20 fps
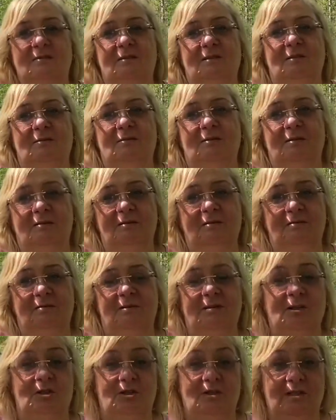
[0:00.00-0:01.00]
э,
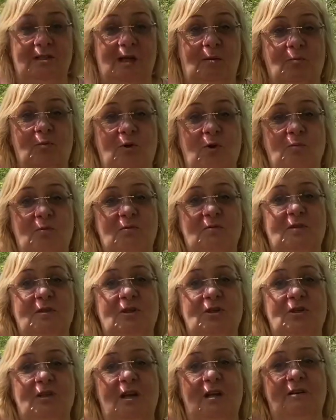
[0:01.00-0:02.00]
даже с тобой мы
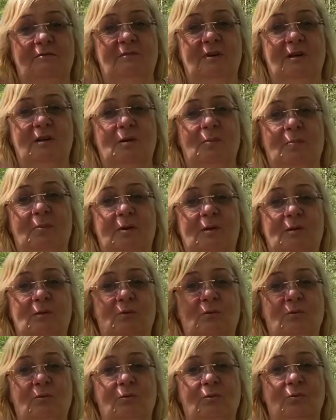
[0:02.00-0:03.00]
встречали в
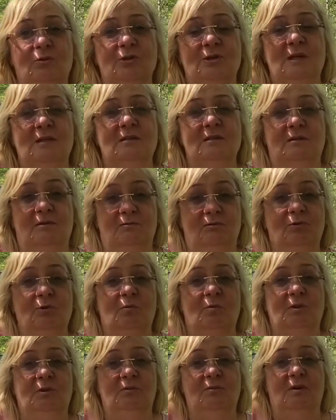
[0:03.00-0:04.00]
аэропорту участников
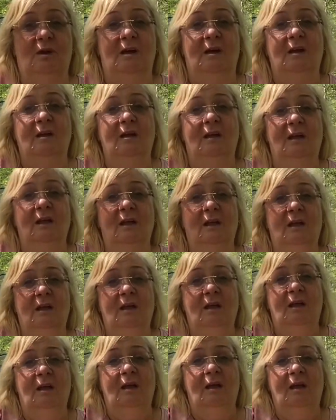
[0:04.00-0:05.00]
Дома-2.
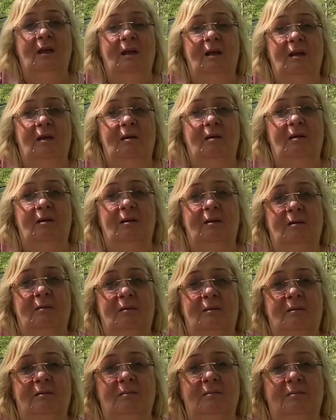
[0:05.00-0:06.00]
Mm-hmm.
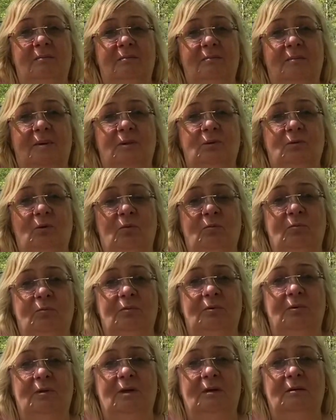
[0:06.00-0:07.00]
Э, потом
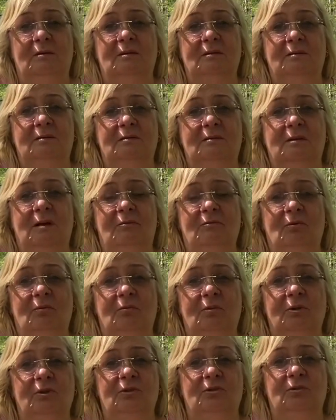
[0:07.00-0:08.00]
кого
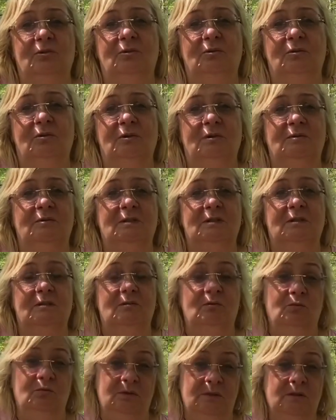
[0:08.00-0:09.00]
мы еще известны?
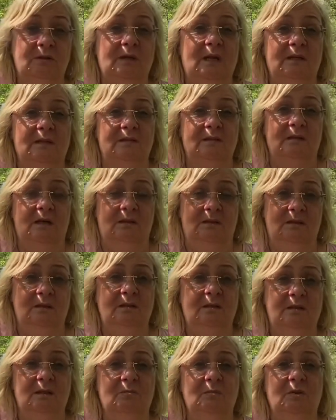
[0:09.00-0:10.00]
Ну, с, ар- с
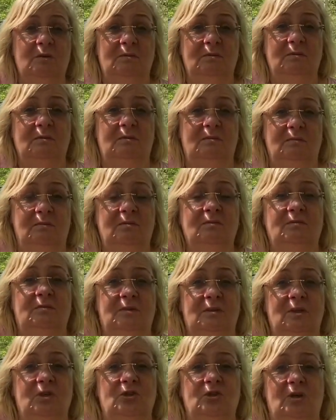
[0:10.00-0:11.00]
артистами
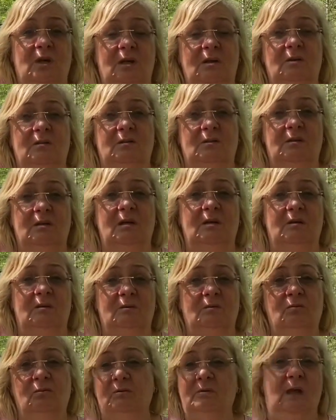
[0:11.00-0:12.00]
встречались, да.
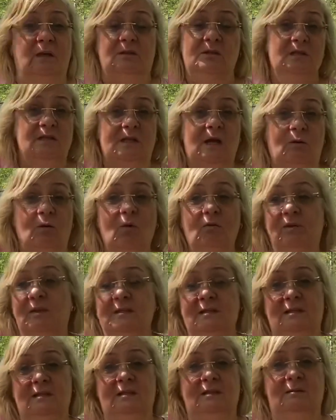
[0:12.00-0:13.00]
Ну, как, не
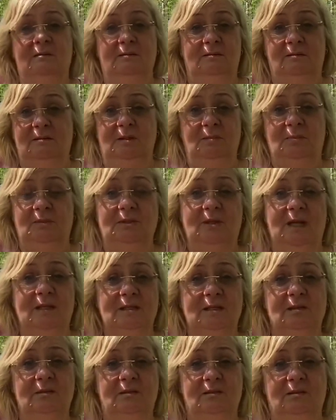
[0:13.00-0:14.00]
здоровалась, не, не
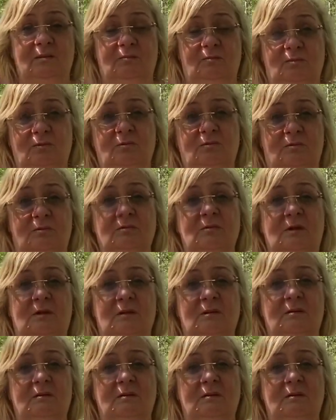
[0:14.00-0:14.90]
подходила к ним, но да.